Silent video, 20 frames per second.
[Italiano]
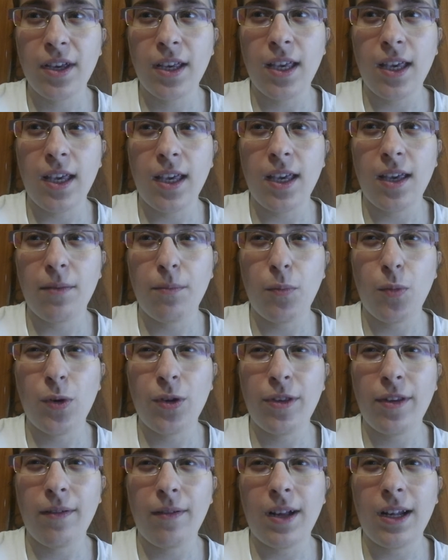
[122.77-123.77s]
che
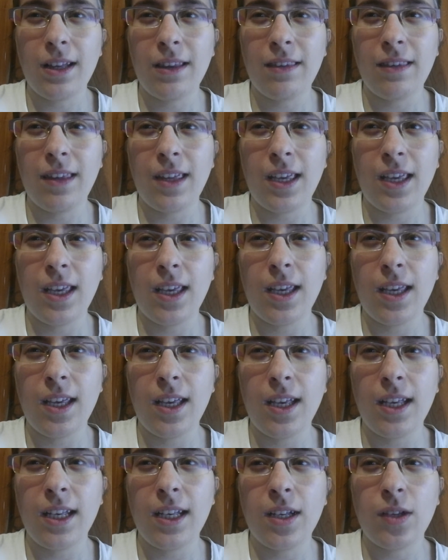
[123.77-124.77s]
molte
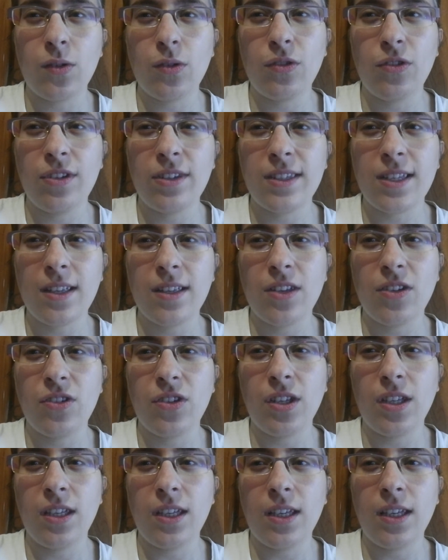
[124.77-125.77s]
volte i chirurgi
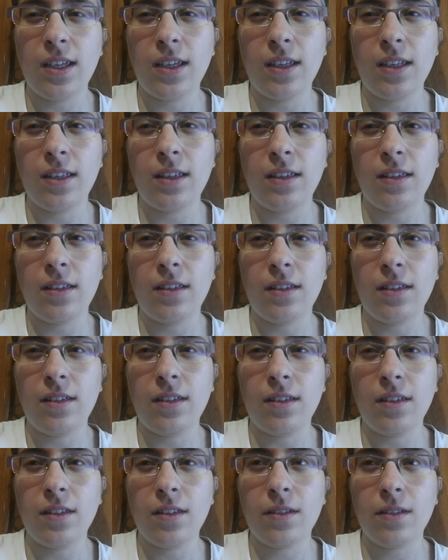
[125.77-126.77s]
estetici
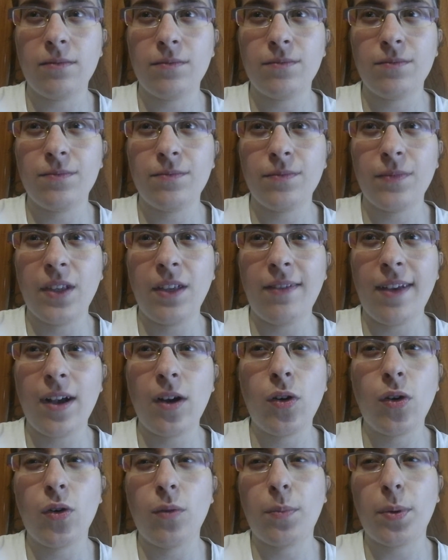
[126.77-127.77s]
eh, gli
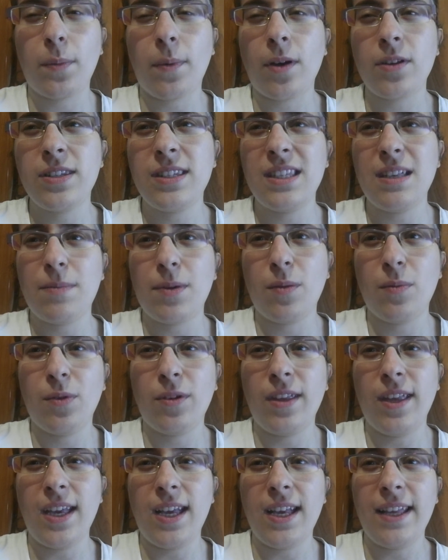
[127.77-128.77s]
vengono proposte proprio
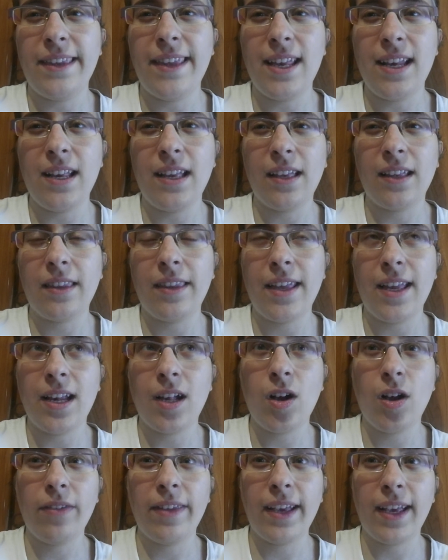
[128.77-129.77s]
de, de, delle
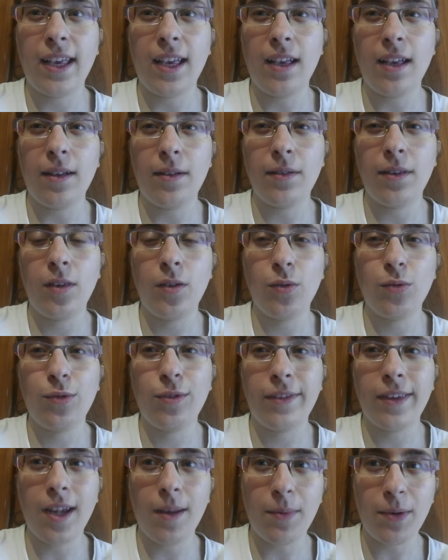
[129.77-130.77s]
cose che non
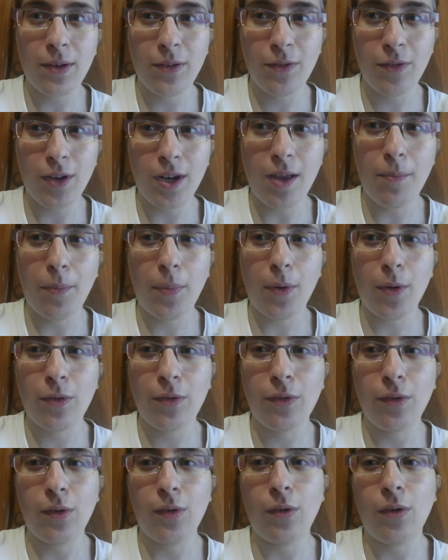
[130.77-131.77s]
tutte le persone
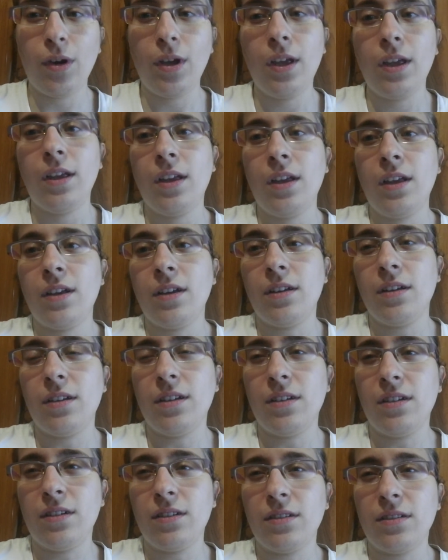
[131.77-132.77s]
possono,
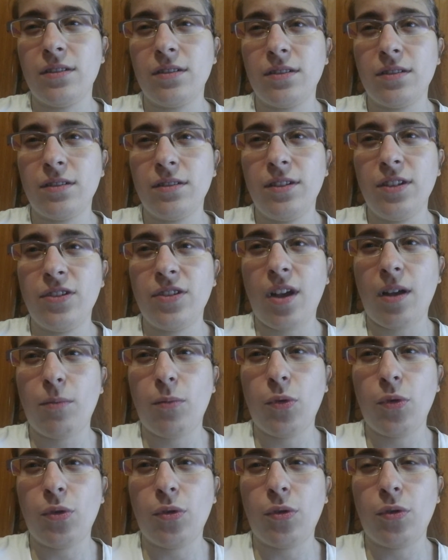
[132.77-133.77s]
eh,
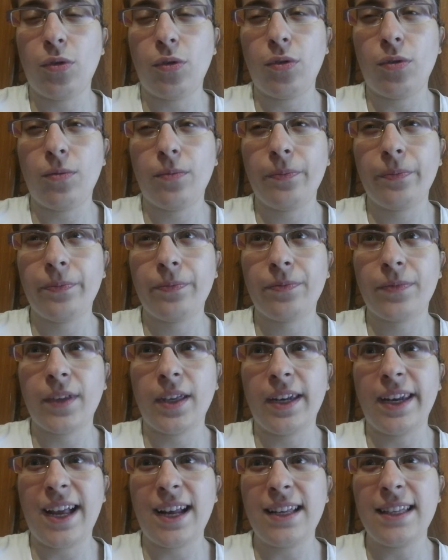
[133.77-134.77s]
diciamo,
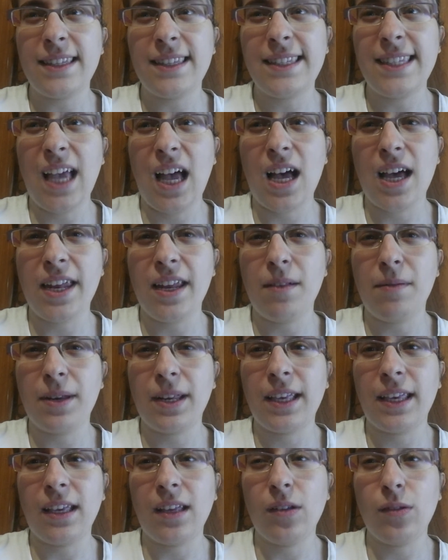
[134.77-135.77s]
realizzare,
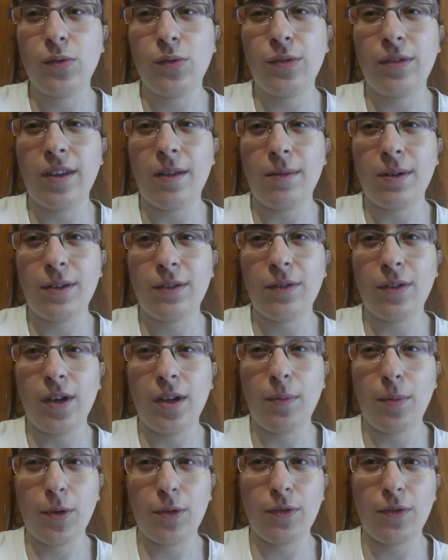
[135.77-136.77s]
perché non tutte le
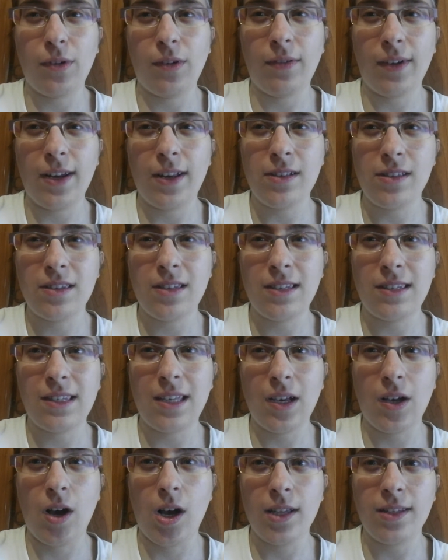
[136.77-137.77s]
persone possono fare le
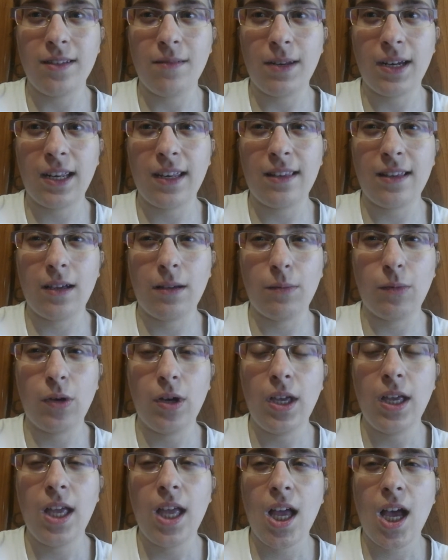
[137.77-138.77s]
stesse cose, perché diciamo,
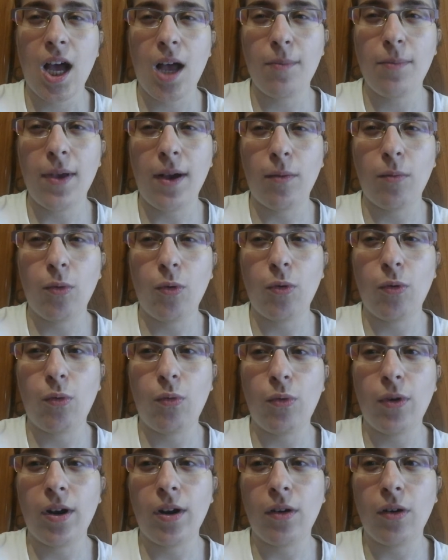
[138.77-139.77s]
abbiamo
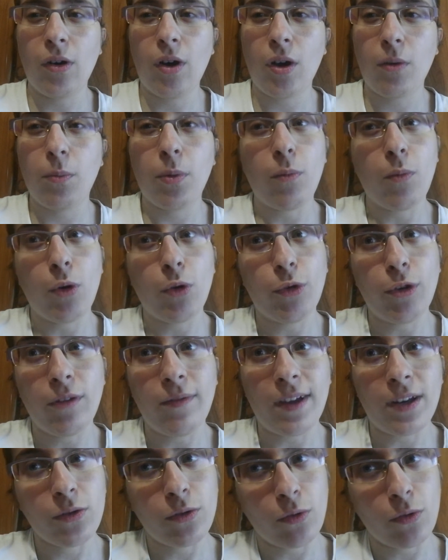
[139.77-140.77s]
un, un corpo molto
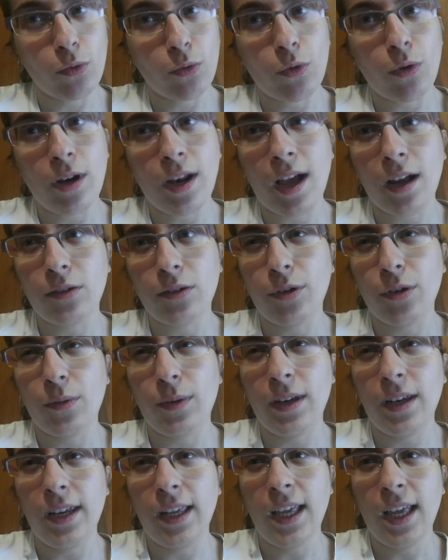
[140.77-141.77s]
diverso l'uno con l'altro,
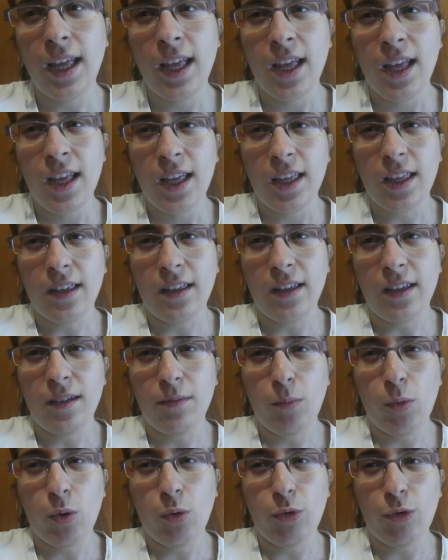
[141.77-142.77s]
quindi eh, è
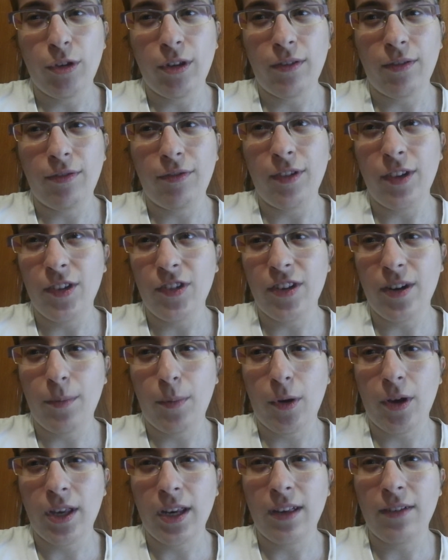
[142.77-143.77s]
molto difficile
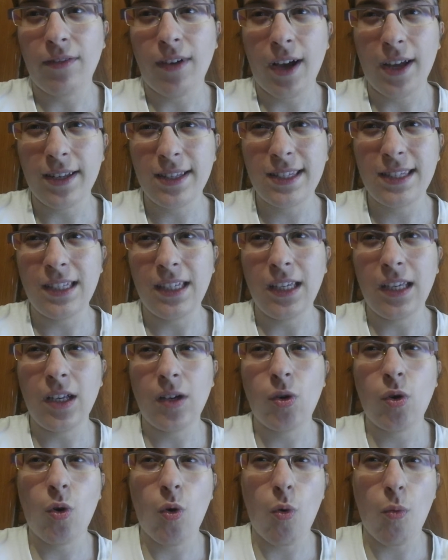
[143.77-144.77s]
poi di farsi
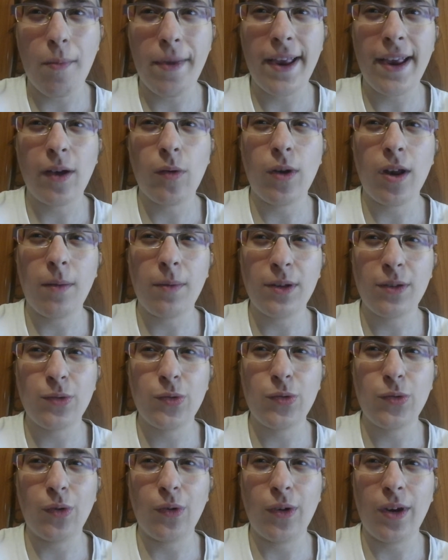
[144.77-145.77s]
come quella
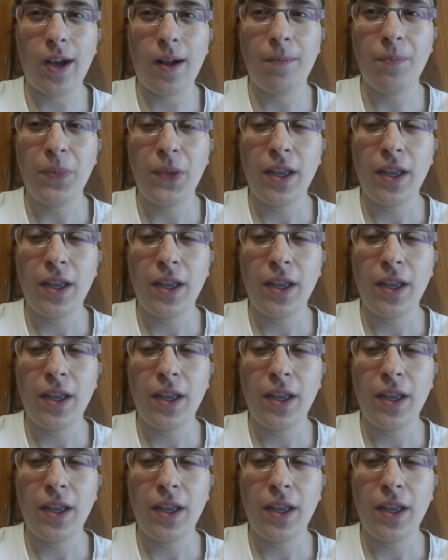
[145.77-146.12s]
persona.